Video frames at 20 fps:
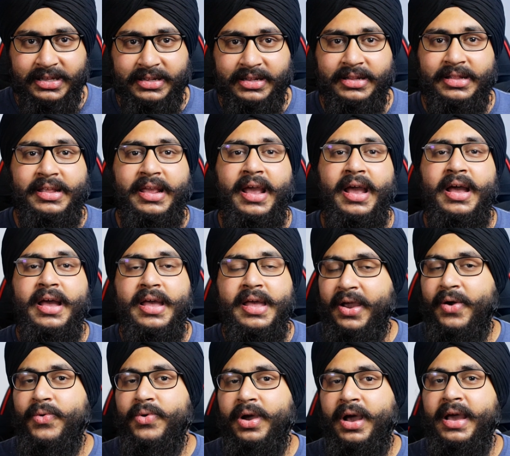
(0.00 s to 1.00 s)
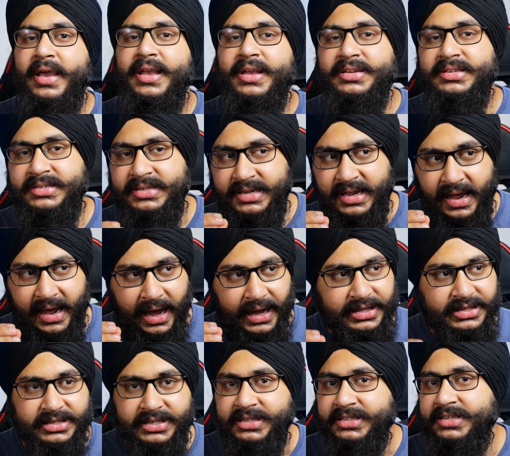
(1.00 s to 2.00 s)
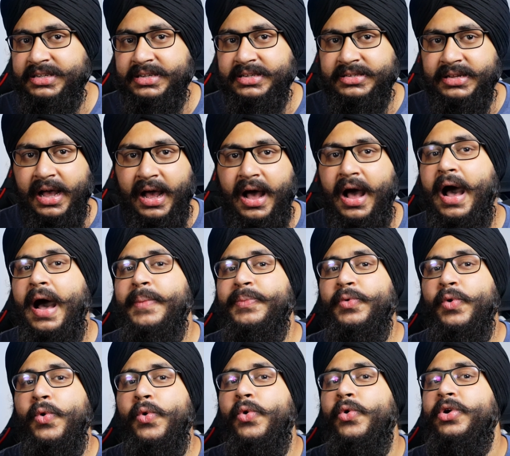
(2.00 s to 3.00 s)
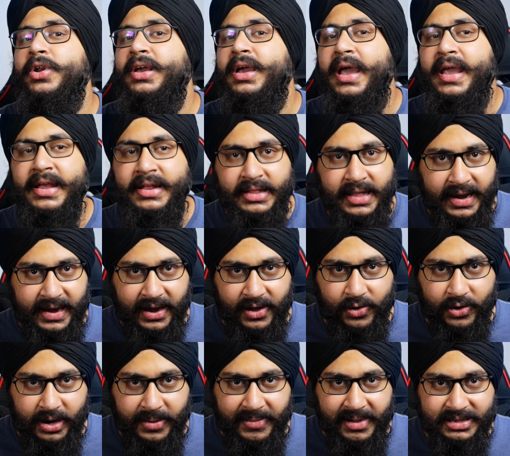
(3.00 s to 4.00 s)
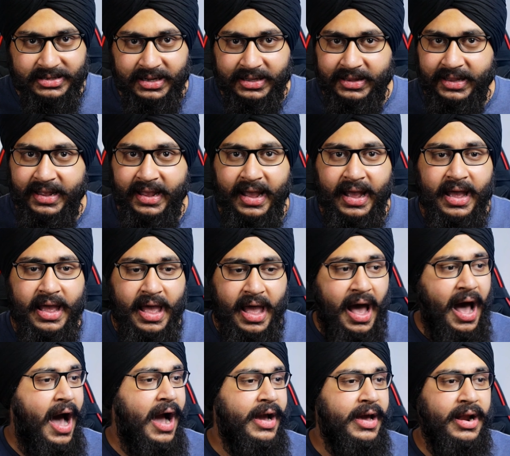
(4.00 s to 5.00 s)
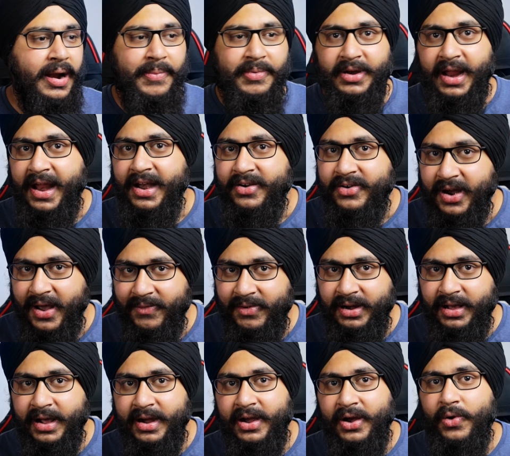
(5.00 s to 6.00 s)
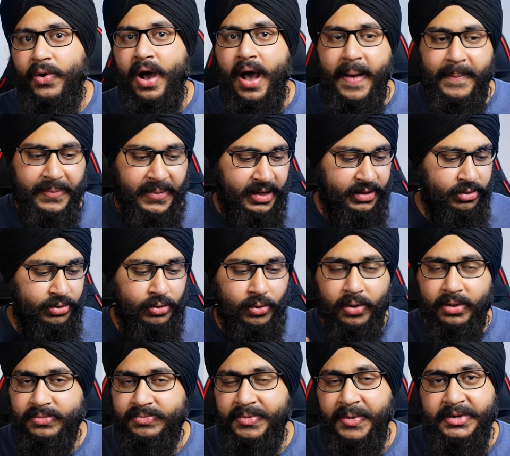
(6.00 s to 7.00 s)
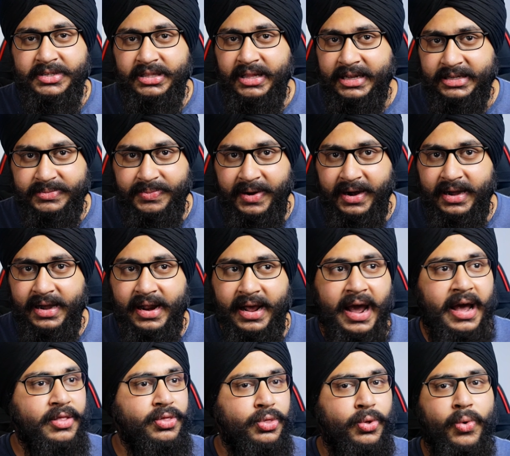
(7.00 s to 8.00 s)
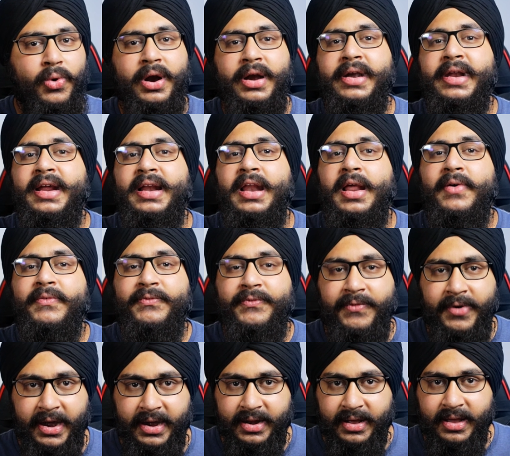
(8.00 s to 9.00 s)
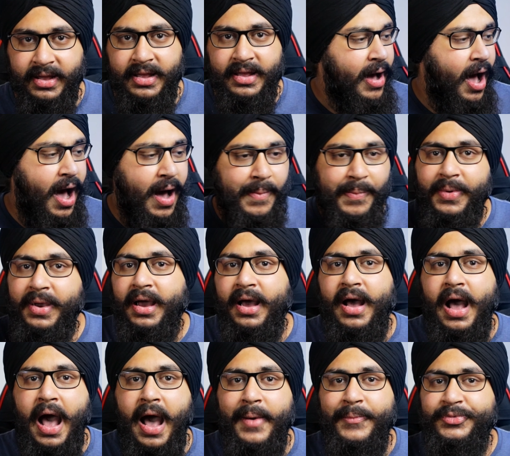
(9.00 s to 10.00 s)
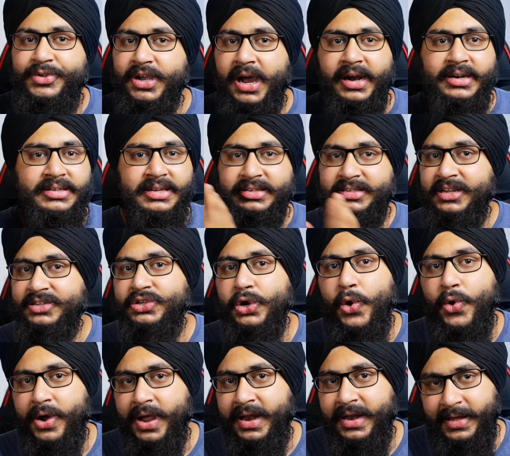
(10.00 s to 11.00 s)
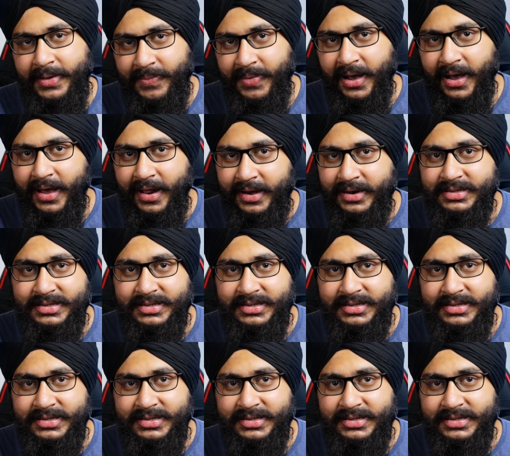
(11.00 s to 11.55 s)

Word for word: दे देती है मैं कहूंगा इससे अच्छी चीज़ आपको और कहीं देखने को नहीं मिल सकती है अगर आप कहीं ट्रैवल कर रहे हो आपने दस दस मिनट लगाया दो घंटे के लिए आप फिट मतलब आपका आप चार्जिंग से जाओगे नहीं बाहर